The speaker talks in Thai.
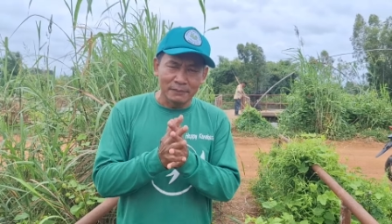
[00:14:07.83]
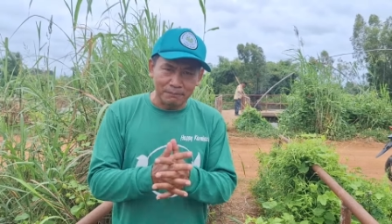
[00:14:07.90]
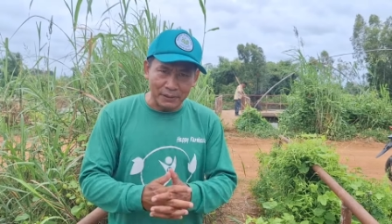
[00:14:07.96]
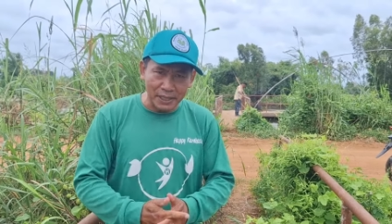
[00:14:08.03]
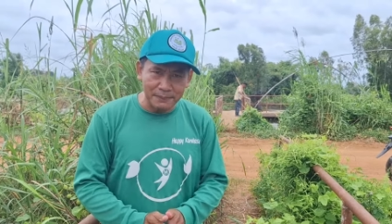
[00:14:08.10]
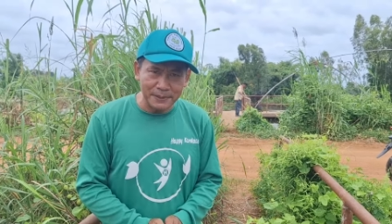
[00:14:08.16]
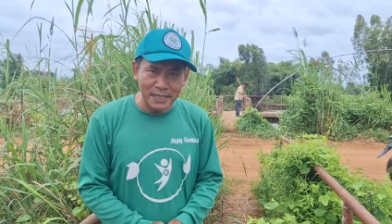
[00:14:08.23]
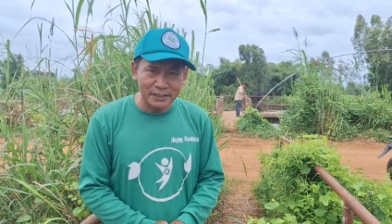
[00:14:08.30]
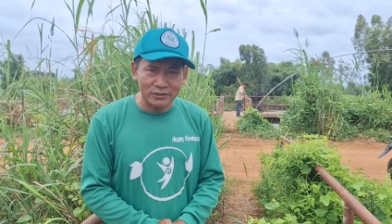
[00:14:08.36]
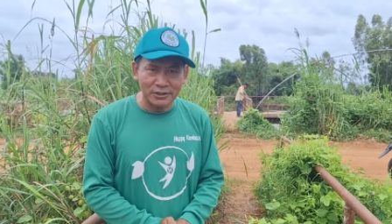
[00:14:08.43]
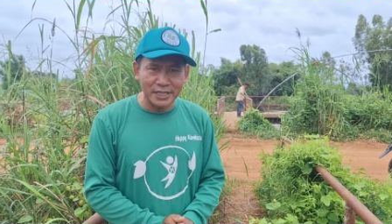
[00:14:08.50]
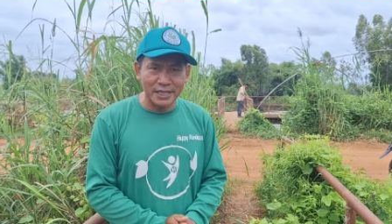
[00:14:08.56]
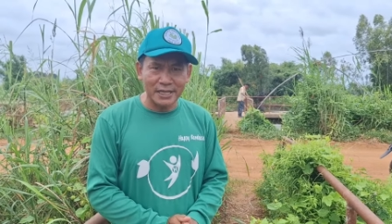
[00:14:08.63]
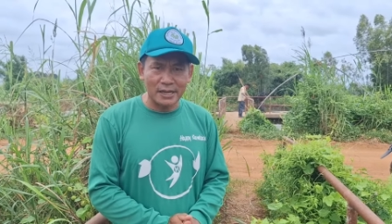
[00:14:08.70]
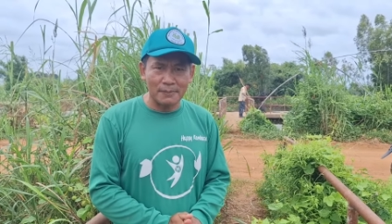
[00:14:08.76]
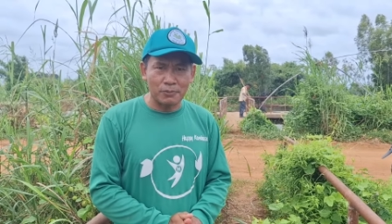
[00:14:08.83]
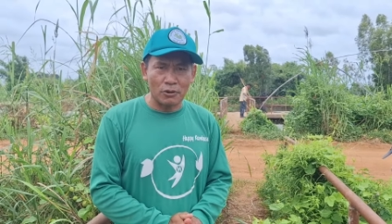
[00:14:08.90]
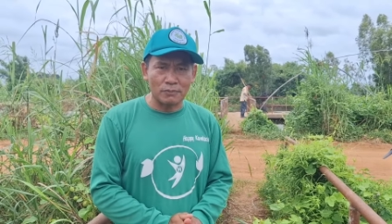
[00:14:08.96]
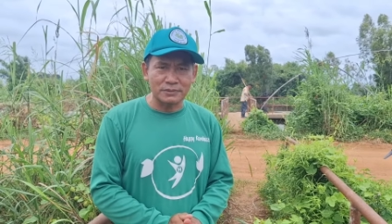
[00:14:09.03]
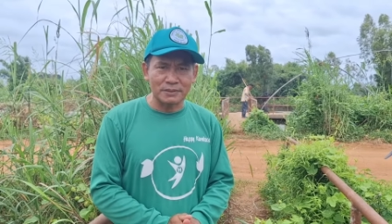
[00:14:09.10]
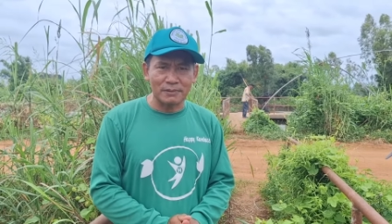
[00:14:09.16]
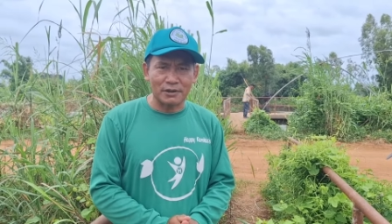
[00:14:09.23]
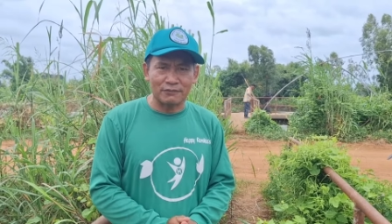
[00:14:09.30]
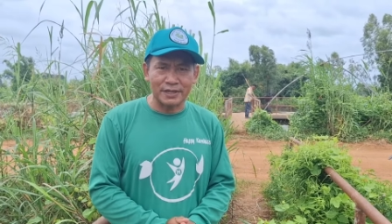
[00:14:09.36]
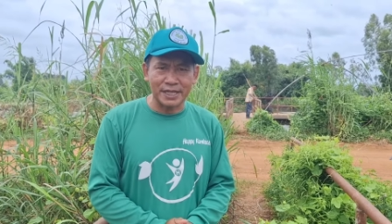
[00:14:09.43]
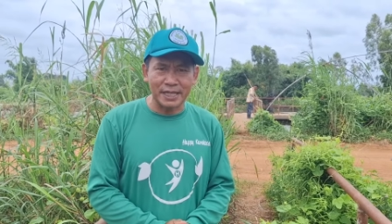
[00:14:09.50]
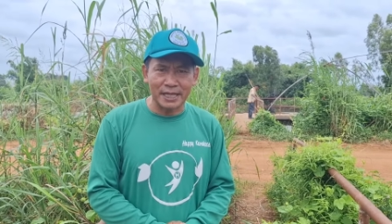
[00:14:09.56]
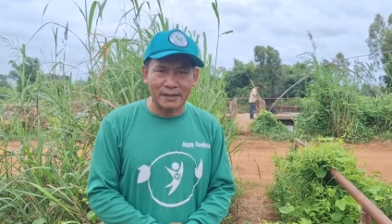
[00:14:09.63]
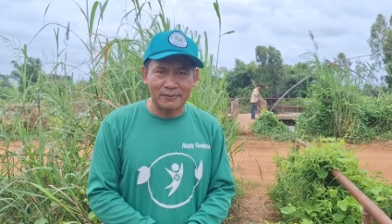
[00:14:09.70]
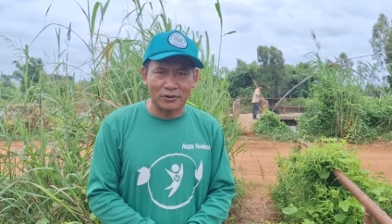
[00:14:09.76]
ไปเที่ยงเท่านี้ครับ ผมสำหรับวัน
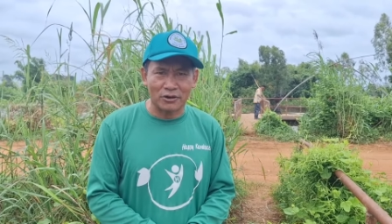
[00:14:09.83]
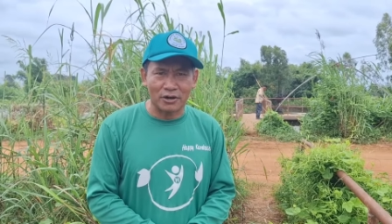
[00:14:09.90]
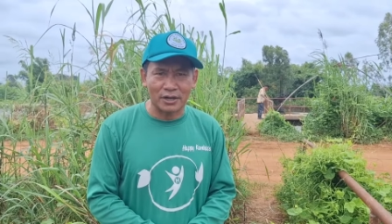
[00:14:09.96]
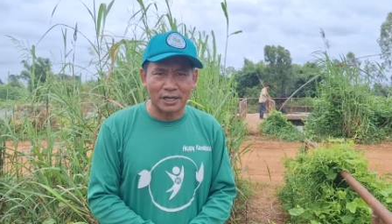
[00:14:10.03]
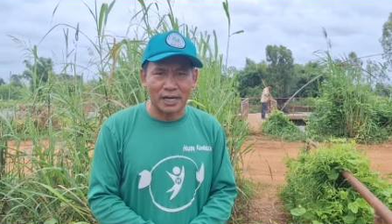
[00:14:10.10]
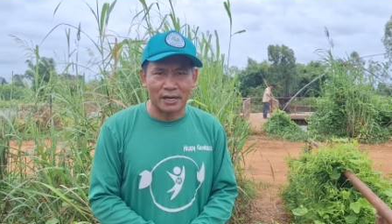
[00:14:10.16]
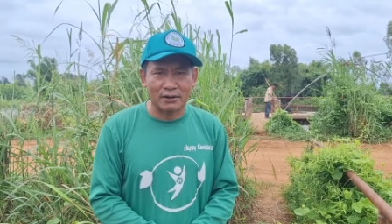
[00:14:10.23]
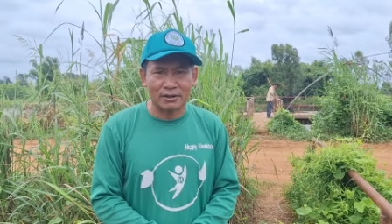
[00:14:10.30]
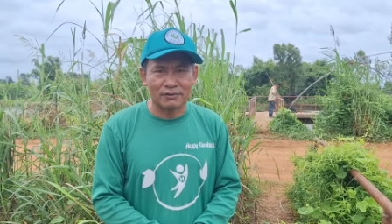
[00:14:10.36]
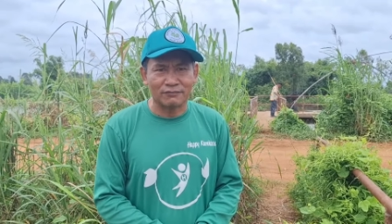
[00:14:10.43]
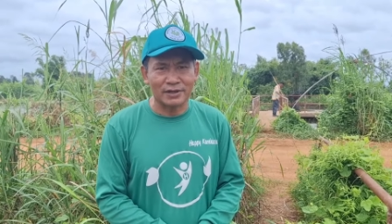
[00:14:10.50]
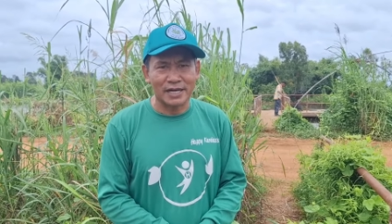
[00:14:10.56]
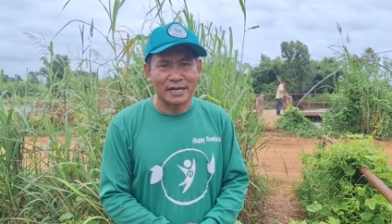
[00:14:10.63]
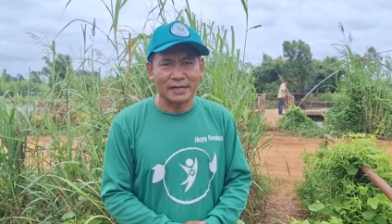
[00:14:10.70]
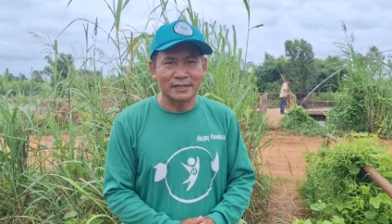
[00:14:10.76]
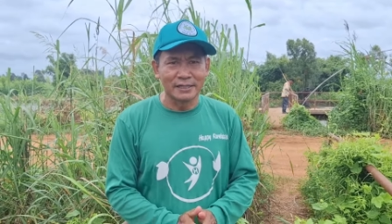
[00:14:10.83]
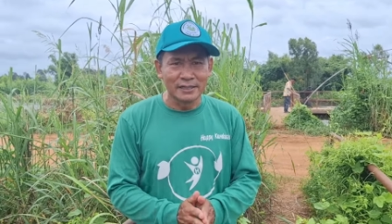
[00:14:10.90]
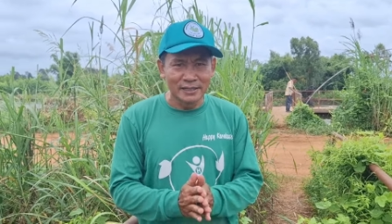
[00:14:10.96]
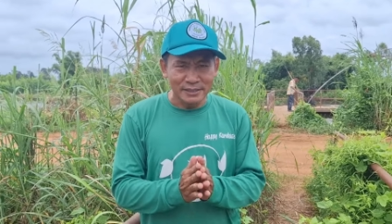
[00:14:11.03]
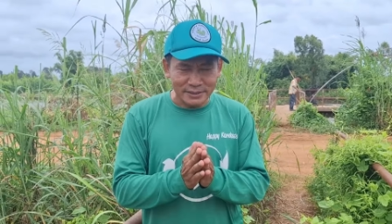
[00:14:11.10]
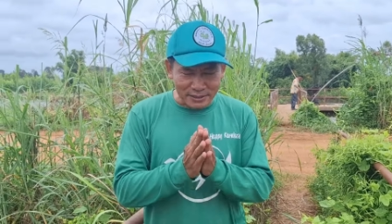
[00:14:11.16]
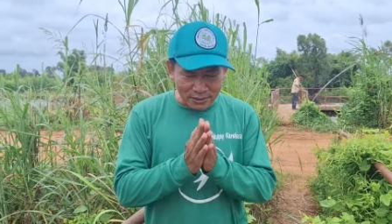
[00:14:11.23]
นี้ครับขอกล่าวคำว่า ส